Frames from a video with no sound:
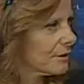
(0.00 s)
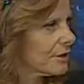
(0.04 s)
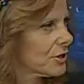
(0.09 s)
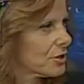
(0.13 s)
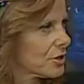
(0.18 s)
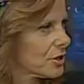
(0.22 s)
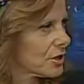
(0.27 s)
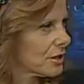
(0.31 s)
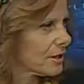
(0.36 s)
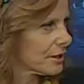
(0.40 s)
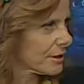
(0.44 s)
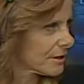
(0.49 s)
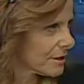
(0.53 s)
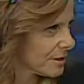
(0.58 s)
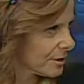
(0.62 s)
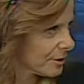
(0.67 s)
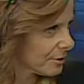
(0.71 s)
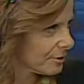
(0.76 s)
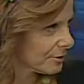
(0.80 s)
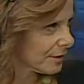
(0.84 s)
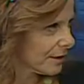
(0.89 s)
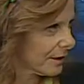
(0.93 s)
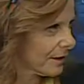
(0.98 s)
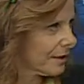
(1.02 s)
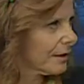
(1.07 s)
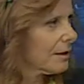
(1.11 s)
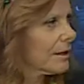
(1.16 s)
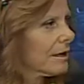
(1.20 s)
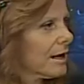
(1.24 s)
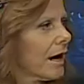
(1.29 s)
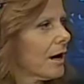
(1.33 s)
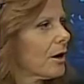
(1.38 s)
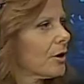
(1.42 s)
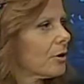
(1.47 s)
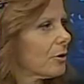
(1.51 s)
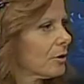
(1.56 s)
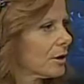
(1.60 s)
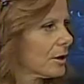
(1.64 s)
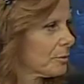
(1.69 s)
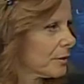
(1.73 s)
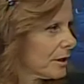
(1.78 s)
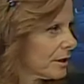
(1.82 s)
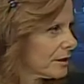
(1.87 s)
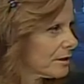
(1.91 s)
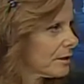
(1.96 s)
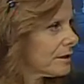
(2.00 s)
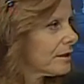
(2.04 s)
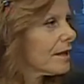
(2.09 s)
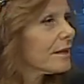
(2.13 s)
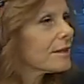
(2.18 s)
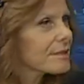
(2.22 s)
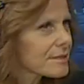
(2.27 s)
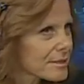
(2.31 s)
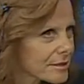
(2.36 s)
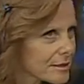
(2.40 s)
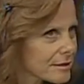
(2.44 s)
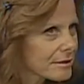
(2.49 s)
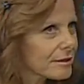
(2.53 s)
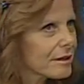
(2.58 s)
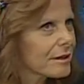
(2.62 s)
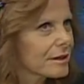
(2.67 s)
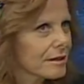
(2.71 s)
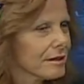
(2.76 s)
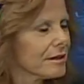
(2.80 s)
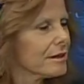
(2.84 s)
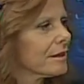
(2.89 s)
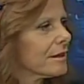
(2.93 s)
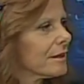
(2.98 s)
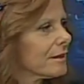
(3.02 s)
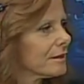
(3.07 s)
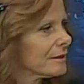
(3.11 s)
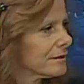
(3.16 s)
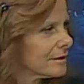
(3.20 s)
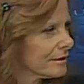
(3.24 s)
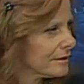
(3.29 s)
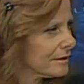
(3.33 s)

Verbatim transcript: eccitazione. E di felicità, ancora, e di, per sì, forza, insomma.